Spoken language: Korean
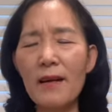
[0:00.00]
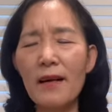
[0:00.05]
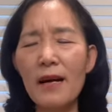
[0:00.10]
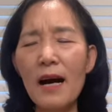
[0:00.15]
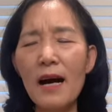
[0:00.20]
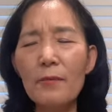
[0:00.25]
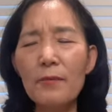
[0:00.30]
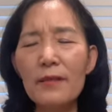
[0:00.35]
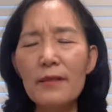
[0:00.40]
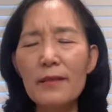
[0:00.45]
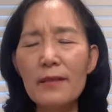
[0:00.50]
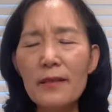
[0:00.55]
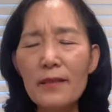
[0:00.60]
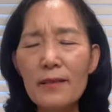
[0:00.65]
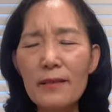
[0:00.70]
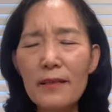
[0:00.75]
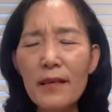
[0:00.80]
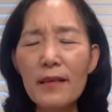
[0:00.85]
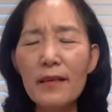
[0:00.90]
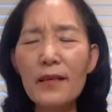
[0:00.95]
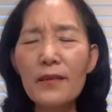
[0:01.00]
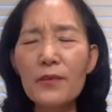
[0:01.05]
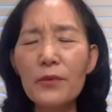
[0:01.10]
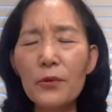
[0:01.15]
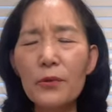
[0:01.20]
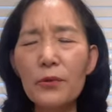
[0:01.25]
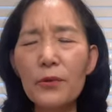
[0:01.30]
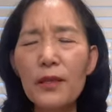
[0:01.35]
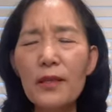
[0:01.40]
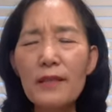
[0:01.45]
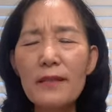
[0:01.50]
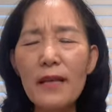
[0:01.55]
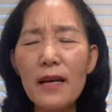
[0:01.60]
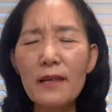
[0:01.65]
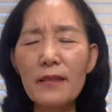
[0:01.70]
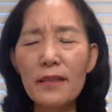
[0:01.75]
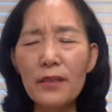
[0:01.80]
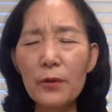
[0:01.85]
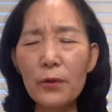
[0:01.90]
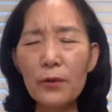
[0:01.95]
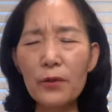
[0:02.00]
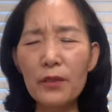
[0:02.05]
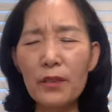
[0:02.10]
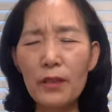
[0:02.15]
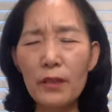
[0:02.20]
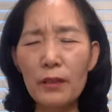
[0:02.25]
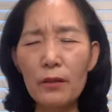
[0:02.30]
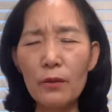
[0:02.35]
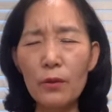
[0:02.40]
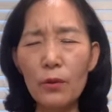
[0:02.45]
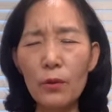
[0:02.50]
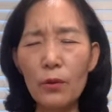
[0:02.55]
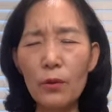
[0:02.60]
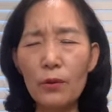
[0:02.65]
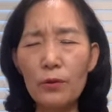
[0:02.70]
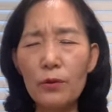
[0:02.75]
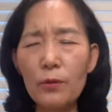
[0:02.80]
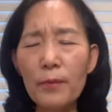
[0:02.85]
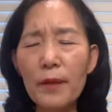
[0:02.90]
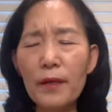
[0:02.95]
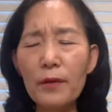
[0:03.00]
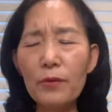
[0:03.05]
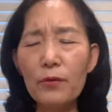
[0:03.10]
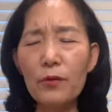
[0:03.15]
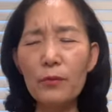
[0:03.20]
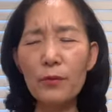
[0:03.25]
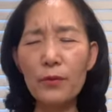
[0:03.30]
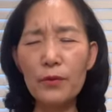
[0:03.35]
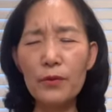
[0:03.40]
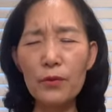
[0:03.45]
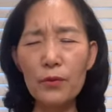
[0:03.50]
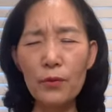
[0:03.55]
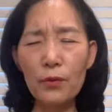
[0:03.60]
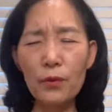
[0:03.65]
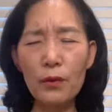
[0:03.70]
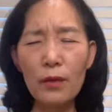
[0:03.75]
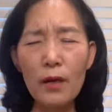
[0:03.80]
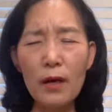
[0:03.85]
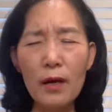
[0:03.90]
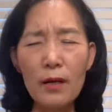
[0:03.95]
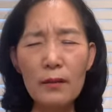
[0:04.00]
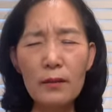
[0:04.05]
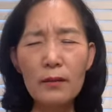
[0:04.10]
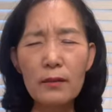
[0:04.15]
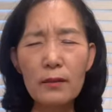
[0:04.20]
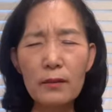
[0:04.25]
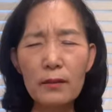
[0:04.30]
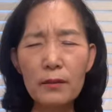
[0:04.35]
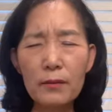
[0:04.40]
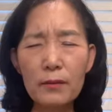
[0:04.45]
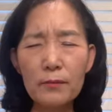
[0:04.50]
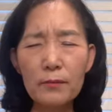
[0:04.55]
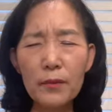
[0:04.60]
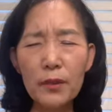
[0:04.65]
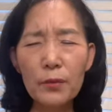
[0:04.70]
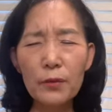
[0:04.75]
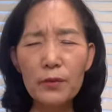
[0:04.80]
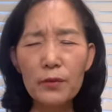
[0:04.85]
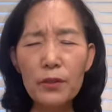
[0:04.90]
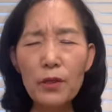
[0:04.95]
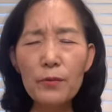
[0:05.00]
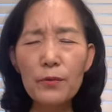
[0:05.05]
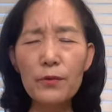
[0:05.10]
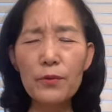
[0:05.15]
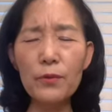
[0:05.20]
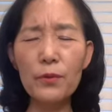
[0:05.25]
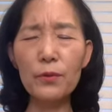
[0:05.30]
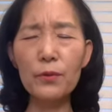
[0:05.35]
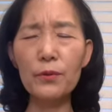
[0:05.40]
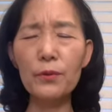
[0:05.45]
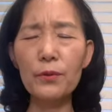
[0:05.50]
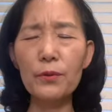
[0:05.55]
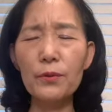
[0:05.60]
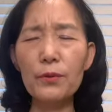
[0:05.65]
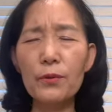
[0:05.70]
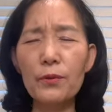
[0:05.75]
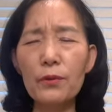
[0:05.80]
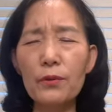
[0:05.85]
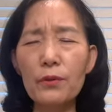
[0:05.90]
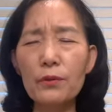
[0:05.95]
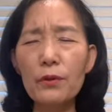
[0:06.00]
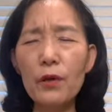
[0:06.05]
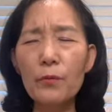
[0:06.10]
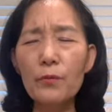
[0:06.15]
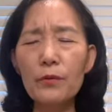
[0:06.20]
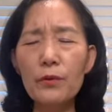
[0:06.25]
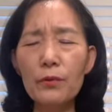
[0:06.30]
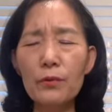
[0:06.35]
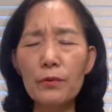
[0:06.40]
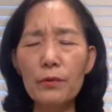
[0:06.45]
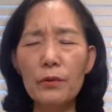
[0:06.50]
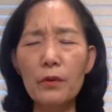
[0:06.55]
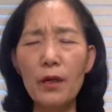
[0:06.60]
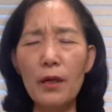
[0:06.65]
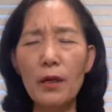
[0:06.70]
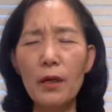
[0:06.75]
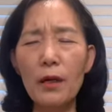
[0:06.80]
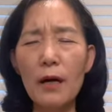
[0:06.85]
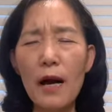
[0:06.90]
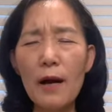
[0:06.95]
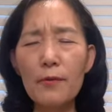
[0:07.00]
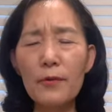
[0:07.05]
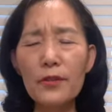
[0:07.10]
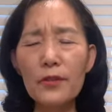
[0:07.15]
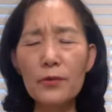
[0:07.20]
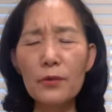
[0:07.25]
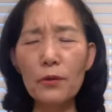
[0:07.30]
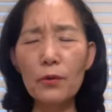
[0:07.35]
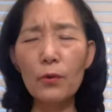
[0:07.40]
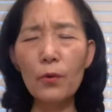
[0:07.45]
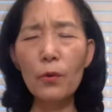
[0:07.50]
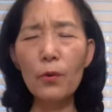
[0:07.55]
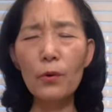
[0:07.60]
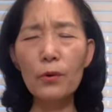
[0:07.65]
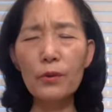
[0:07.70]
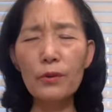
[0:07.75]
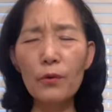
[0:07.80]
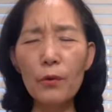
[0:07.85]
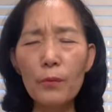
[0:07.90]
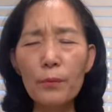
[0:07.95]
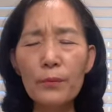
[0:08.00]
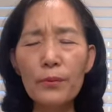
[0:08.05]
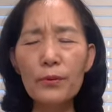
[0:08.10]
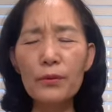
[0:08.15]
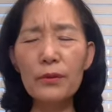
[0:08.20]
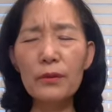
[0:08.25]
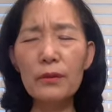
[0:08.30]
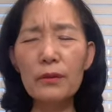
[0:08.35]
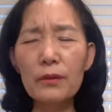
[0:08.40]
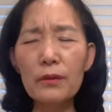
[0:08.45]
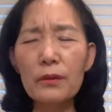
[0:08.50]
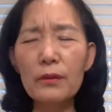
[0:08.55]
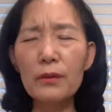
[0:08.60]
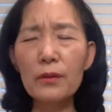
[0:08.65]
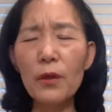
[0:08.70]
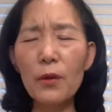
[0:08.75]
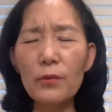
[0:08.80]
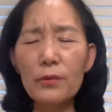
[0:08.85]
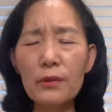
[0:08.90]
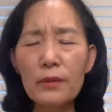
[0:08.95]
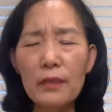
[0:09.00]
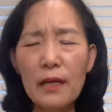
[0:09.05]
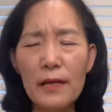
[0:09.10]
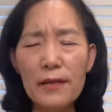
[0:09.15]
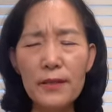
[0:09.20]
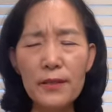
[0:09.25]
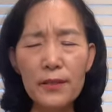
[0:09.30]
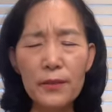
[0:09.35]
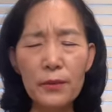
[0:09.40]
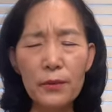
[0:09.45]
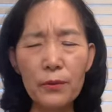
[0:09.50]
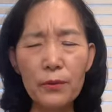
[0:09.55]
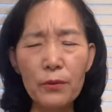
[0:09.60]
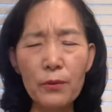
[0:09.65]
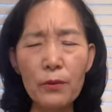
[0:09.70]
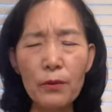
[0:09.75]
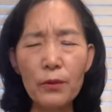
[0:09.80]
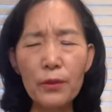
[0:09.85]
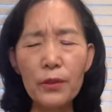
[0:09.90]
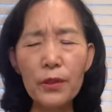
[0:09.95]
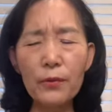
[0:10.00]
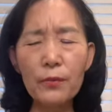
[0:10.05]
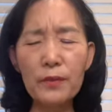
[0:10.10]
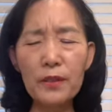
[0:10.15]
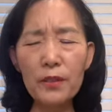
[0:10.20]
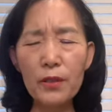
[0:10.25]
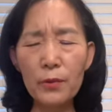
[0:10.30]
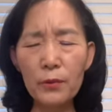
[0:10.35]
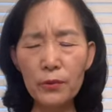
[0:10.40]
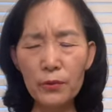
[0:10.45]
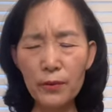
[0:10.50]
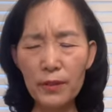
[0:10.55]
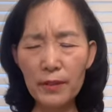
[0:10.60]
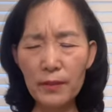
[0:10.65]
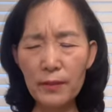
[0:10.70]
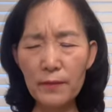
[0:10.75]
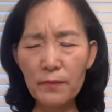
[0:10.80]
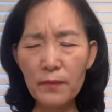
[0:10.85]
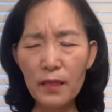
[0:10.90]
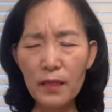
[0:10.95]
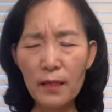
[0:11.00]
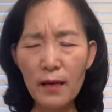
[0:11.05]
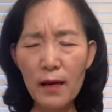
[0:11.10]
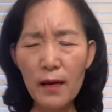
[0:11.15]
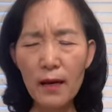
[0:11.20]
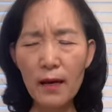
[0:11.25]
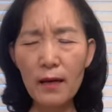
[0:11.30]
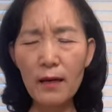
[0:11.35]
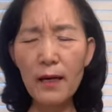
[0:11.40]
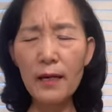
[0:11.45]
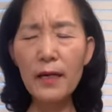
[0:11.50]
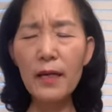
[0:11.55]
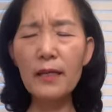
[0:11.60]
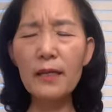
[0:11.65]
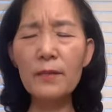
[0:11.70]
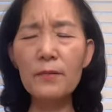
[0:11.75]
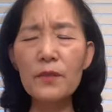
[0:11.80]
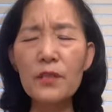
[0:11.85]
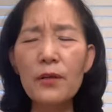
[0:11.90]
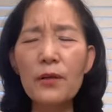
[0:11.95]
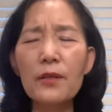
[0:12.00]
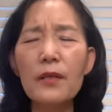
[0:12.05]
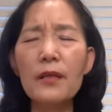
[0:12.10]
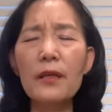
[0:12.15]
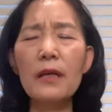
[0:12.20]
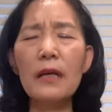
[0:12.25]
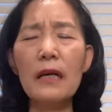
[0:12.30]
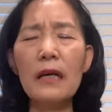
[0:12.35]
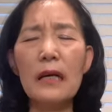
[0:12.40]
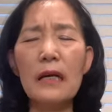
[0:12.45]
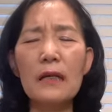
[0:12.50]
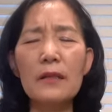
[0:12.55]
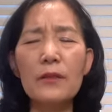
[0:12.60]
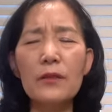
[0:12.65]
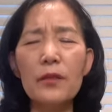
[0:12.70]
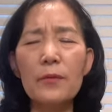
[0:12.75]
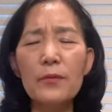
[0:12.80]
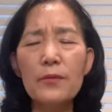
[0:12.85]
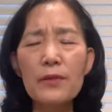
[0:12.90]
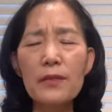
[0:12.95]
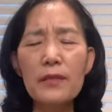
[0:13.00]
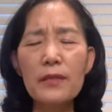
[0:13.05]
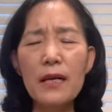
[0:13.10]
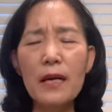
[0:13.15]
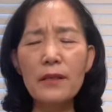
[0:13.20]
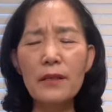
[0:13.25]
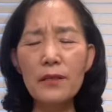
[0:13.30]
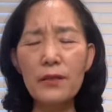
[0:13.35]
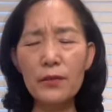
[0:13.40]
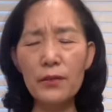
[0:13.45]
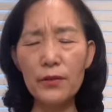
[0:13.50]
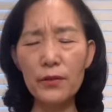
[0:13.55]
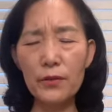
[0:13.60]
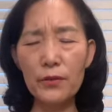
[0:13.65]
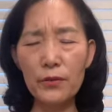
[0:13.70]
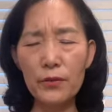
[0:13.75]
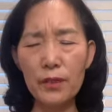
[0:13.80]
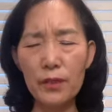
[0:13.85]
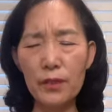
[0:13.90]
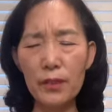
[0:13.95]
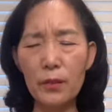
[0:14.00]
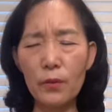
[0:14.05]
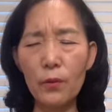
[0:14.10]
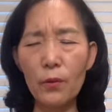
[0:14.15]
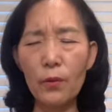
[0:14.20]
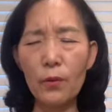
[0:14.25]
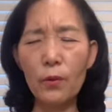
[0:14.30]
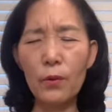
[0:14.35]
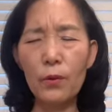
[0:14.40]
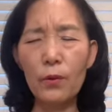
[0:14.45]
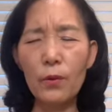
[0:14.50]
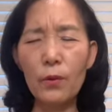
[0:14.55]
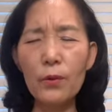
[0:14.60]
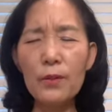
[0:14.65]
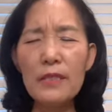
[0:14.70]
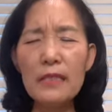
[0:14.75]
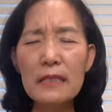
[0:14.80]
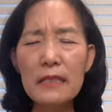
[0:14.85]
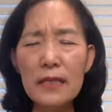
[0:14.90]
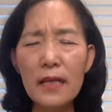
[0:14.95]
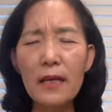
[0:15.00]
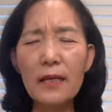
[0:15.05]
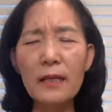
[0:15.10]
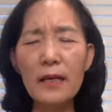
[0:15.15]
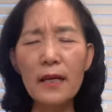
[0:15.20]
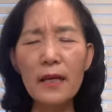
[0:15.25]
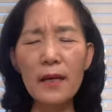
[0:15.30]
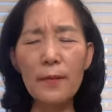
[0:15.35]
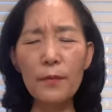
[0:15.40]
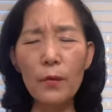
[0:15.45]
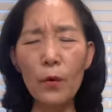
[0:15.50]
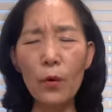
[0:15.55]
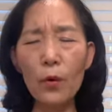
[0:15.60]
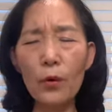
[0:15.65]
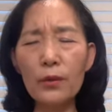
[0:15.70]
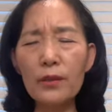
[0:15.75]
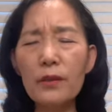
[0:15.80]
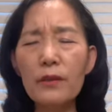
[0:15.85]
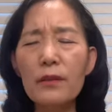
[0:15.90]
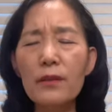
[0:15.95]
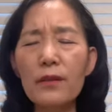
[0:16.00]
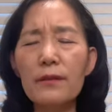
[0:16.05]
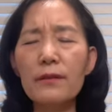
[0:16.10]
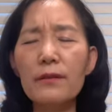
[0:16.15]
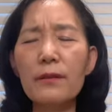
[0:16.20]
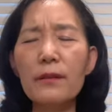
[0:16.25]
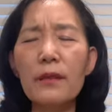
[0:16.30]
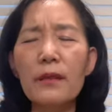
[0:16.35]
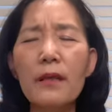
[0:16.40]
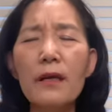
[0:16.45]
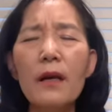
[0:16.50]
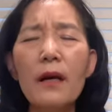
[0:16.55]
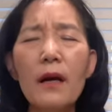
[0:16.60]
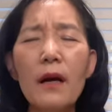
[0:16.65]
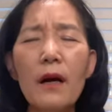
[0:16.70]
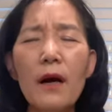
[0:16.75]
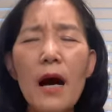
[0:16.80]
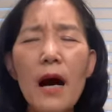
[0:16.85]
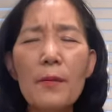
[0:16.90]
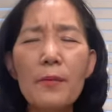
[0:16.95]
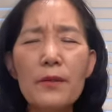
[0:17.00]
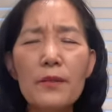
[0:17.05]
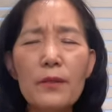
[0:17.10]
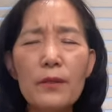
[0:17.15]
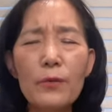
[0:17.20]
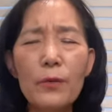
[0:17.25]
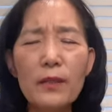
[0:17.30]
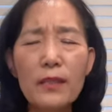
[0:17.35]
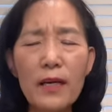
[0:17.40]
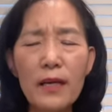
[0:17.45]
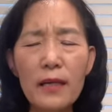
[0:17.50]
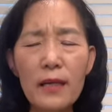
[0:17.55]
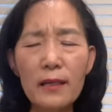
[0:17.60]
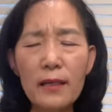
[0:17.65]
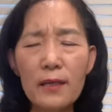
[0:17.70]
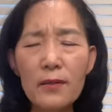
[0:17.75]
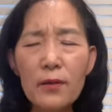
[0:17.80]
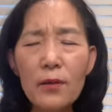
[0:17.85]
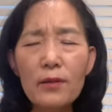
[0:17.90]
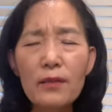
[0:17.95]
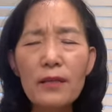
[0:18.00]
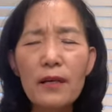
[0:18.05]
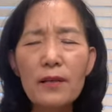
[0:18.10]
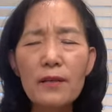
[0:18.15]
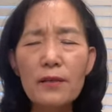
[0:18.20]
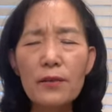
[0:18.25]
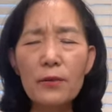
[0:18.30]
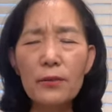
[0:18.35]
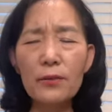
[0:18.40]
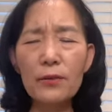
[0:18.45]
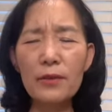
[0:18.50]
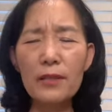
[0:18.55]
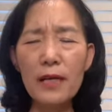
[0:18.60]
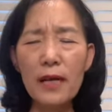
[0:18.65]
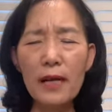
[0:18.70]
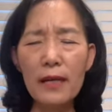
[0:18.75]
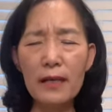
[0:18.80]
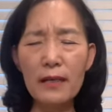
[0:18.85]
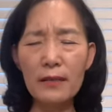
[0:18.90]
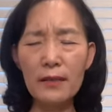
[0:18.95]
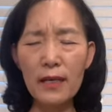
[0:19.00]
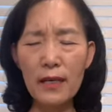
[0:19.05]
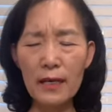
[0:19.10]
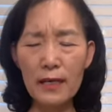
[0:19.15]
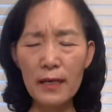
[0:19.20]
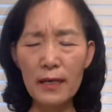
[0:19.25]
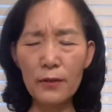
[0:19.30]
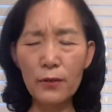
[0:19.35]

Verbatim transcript: 아버지 전 세계적으로 이상 기온이 있고 또 밴쿠버 쪽 그 미국 서부 쪽으로도 너무 아버지는 고온 높은 그 뜨거운 날씨로 어려움 겪고 있습니다. 하나님 저희들을 불쌍히 여겨주시고 온 세계의 모든 것들이 아버지 원활하게 정상적으로 잘 되게